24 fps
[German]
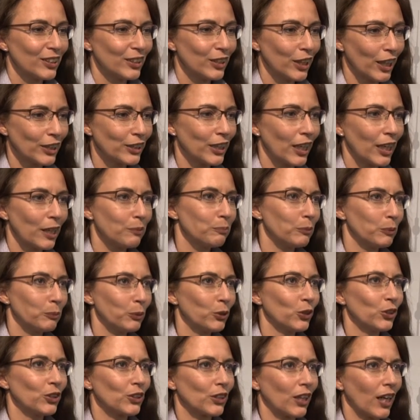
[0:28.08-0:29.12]
Ja, die
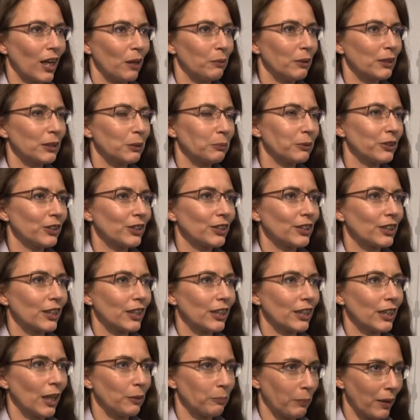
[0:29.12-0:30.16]

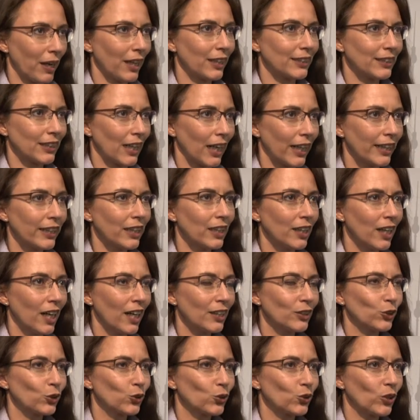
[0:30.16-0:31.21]
Bundesarbeitsministerin hat bereits
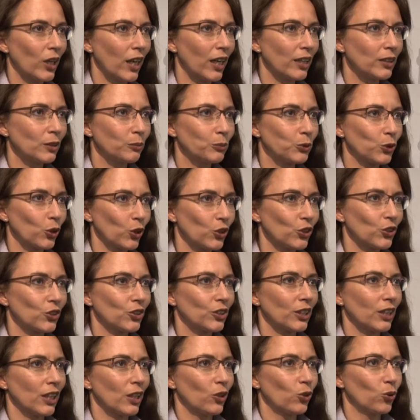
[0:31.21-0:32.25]
eingeladen zu einem solchen
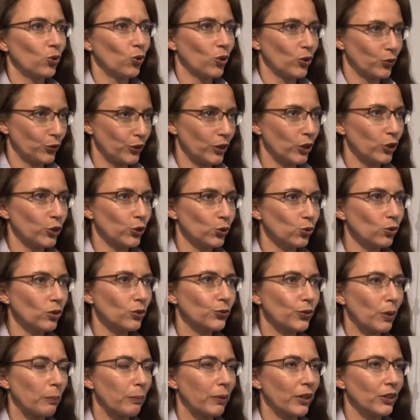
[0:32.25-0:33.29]
Dialog, viele
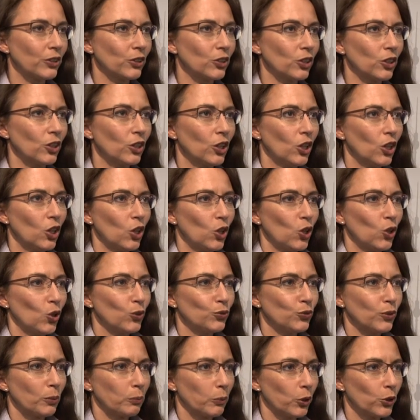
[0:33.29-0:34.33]
Jugendverbände.
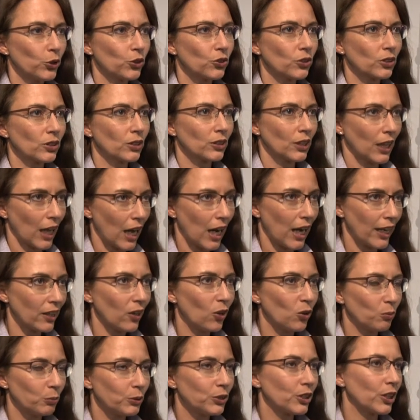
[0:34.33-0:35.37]
Und wir möchten gerade
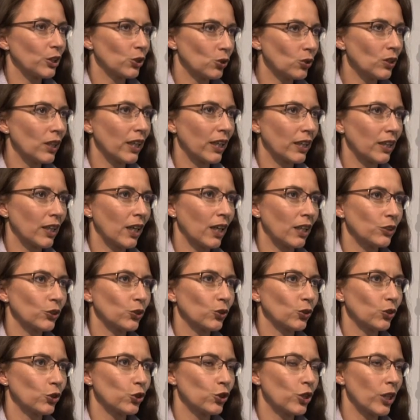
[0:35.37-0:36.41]
auch mit der jungen
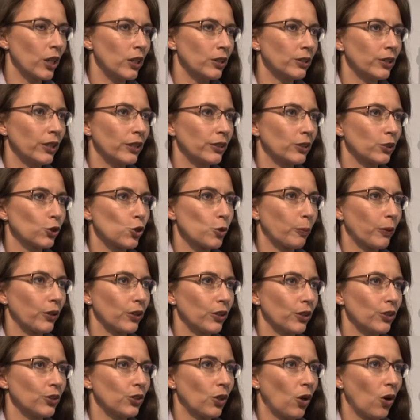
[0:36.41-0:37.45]
Generation schnell in das
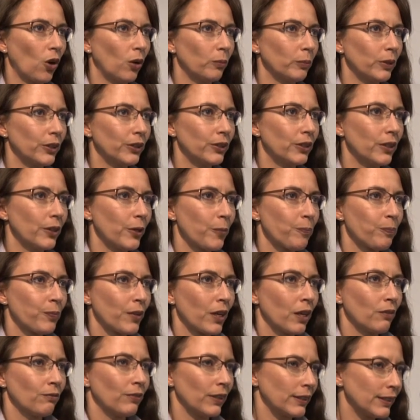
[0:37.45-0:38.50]
Gespräch kommen,
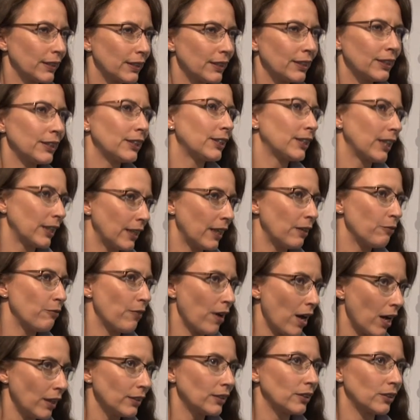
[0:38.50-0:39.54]
was sie sich dann
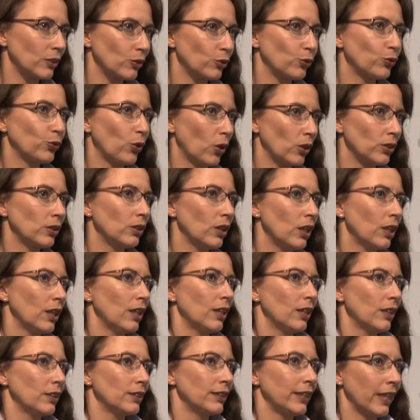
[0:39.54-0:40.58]
erwarten von
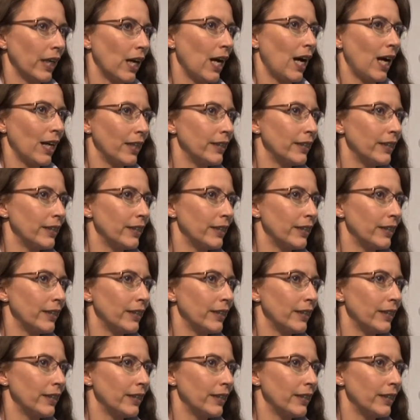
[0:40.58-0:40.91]
der